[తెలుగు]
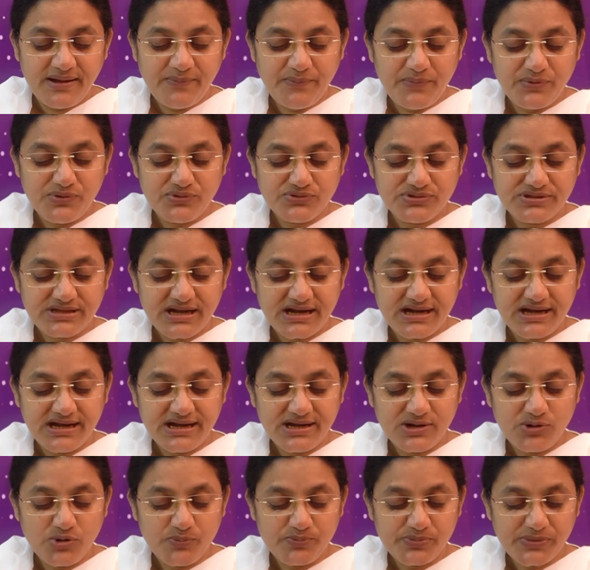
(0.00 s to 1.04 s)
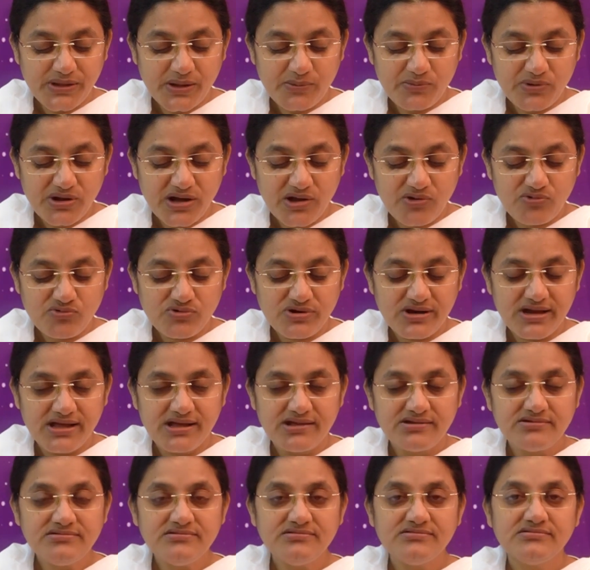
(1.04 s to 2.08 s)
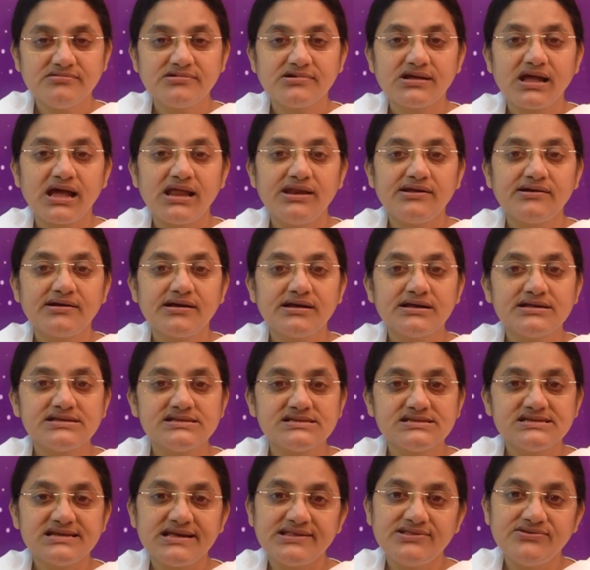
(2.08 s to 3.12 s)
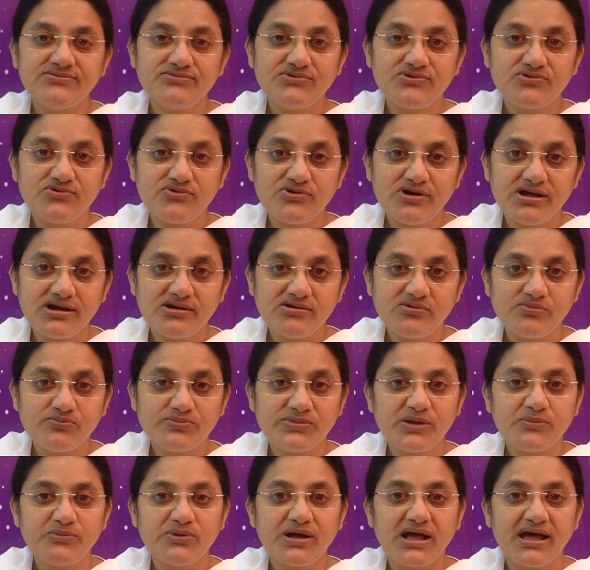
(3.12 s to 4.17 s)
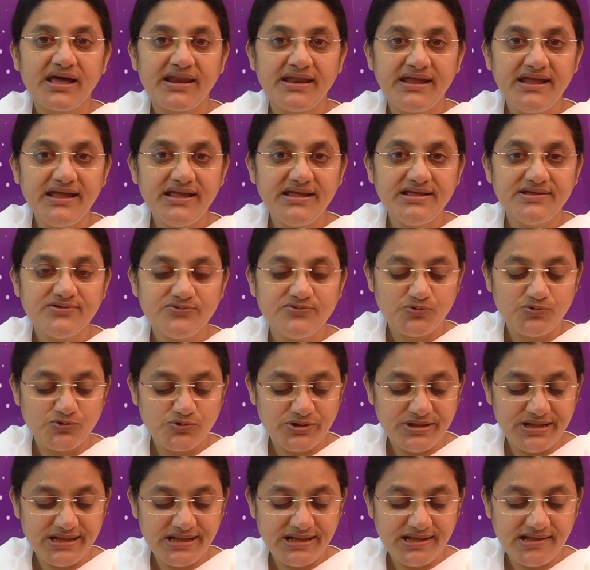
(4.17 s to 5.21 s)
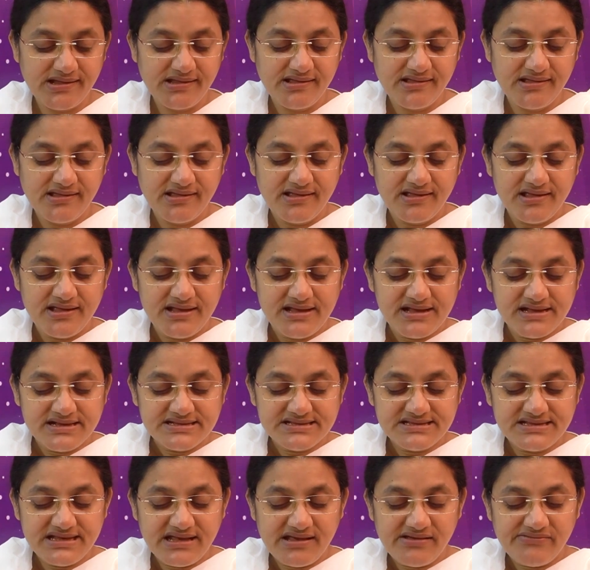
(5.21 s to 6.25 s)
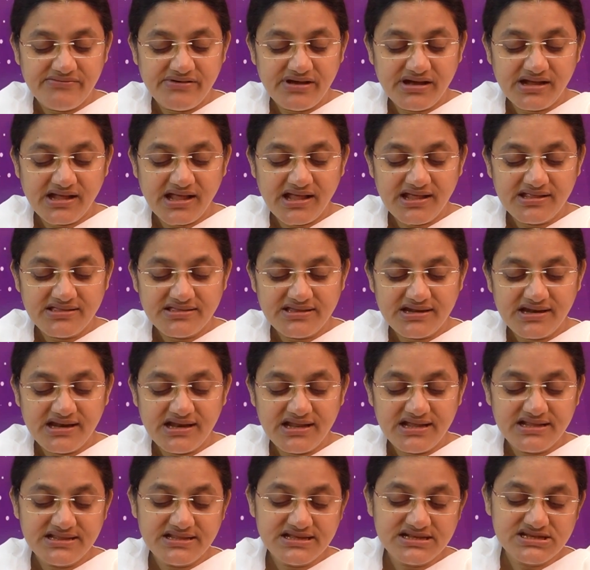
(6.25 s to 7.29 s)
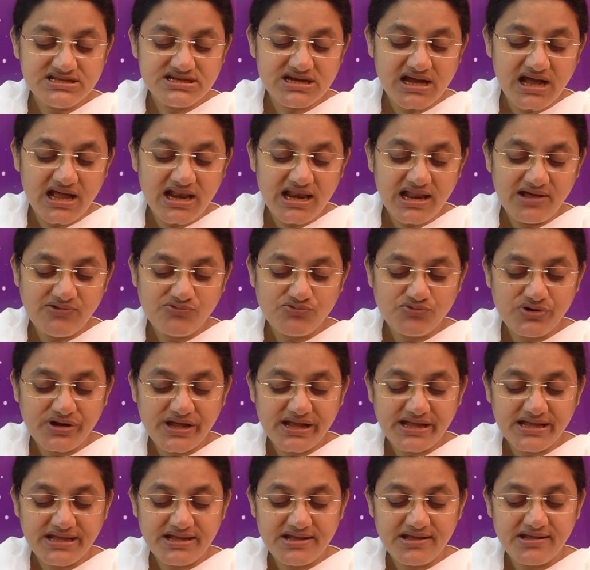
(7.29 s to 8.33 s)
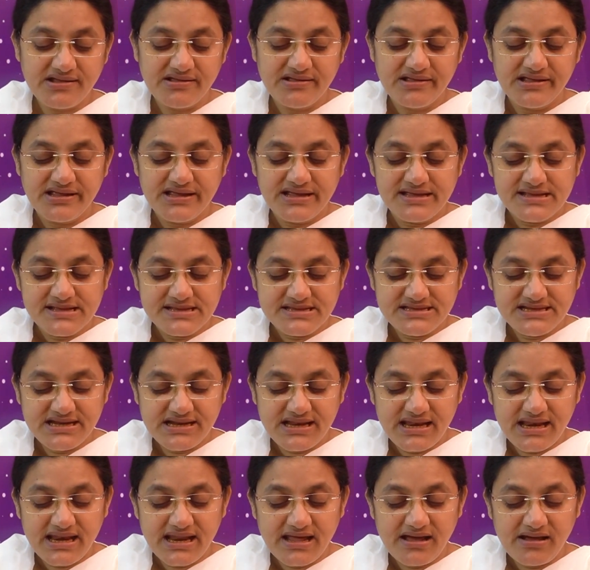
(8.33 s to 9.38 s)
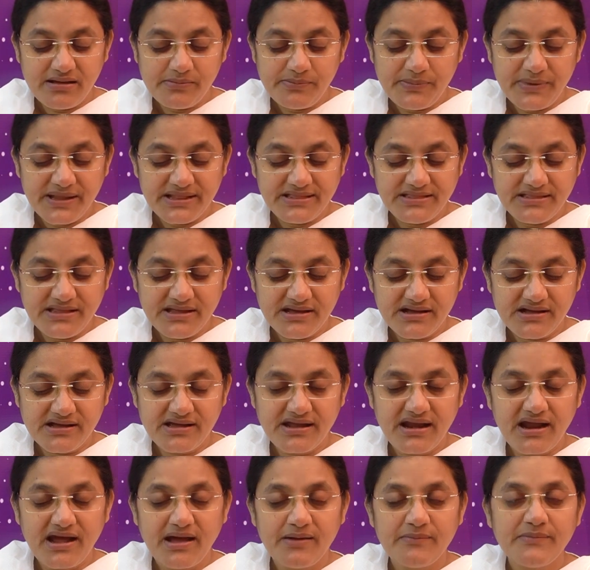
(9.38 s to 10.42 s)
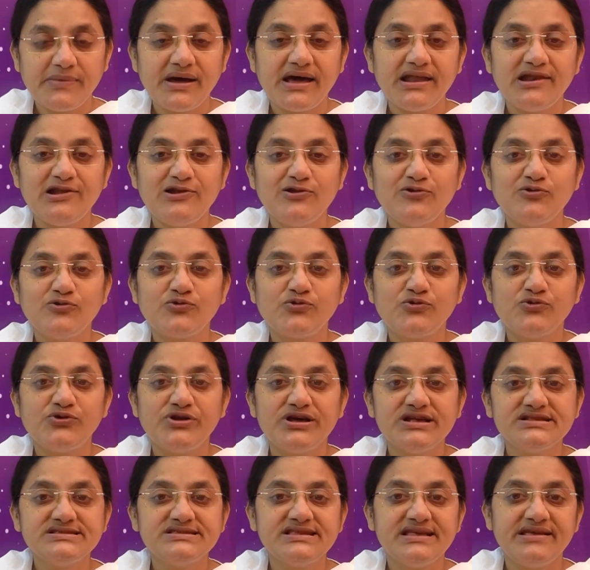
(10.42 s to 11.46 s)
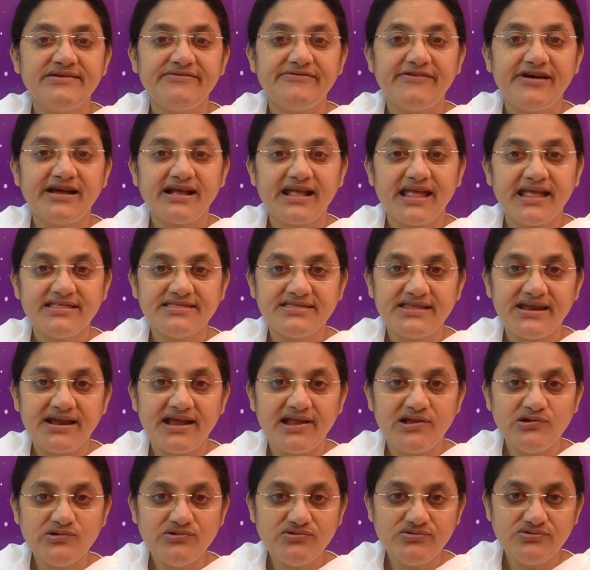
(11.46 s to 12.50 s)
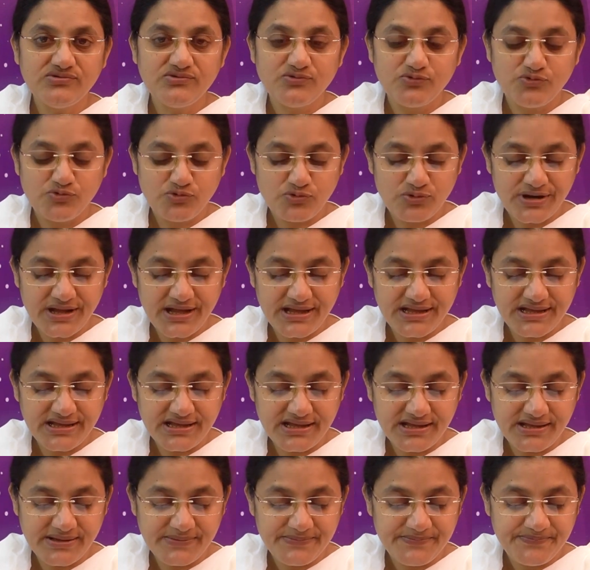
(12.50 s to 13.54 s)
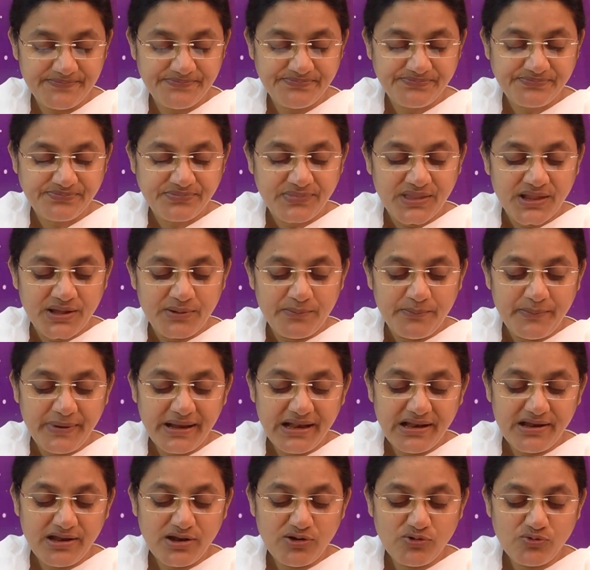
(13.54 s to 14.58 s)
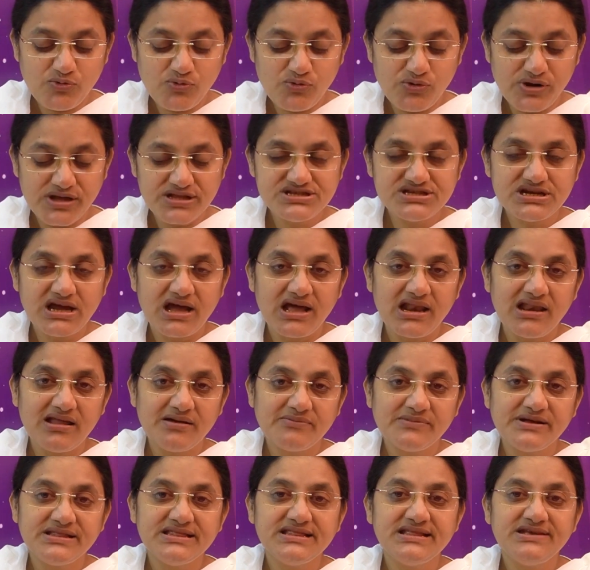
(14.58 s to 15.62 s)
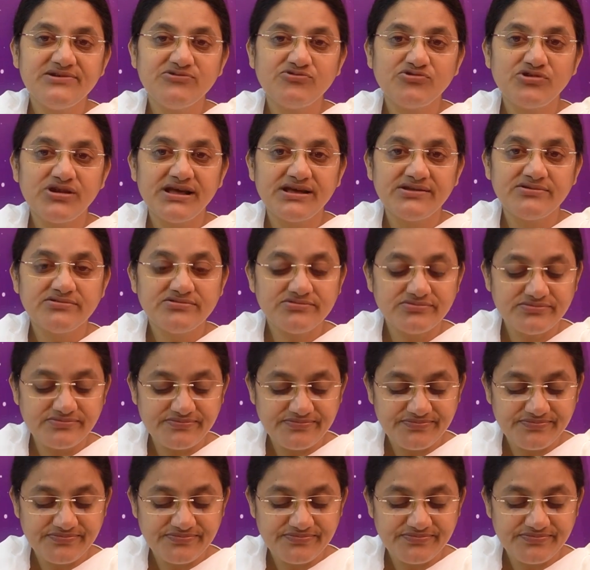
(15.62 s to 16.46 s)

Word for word: ఇప్పుడు తండ్రి గుప్తముగా ఉన్నారు కనుక చదువు కూడా గుప్తంగానే ఉంది సేవా కేంద్రాలు అయితే చాలా ఉన్నాయి చిన్న పెద్ద గ్రామాలలో కూడా సేవా కేంద్రాలు ఉన్నాయి పిల్లలు కూడా చాలామంది ఉన్నారు